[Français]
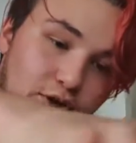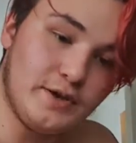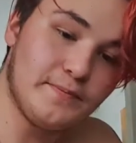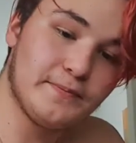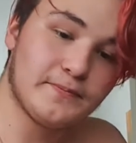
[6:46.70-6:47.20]

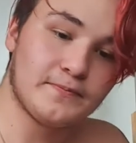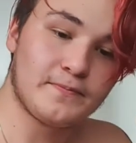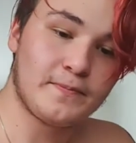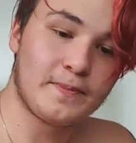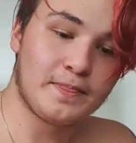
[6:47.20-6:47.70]
degrés.
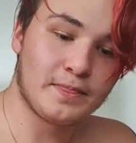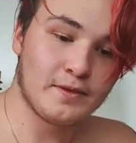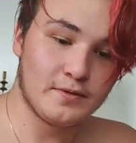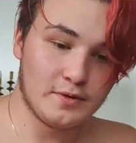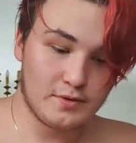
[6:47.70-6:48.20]

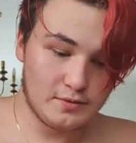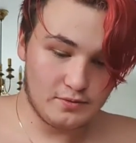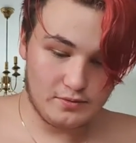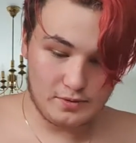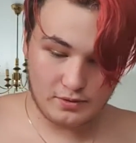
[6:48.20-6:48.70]

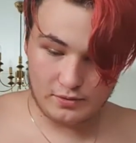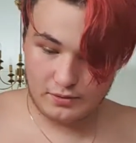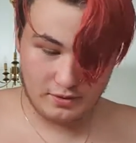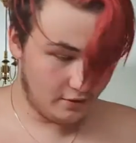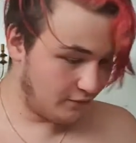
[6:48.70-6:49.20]
Numéro
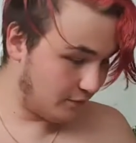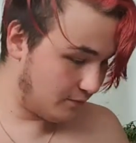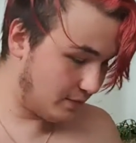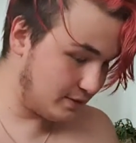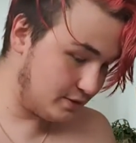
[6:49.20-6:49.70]
9,
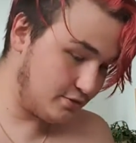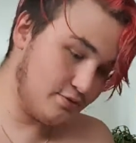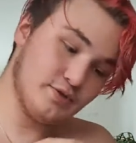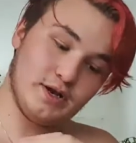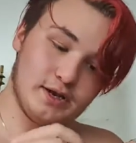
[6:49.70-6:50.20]
ben, c'est
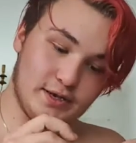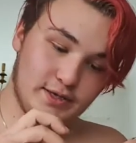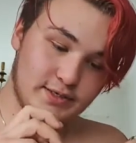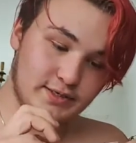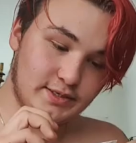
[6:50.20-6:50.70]
celui-là.
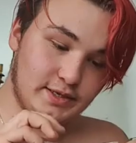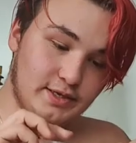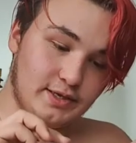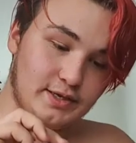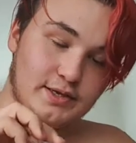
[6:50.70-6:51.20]
Et c'est
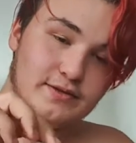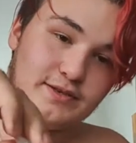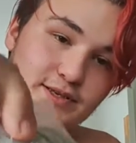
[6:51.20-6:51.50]
des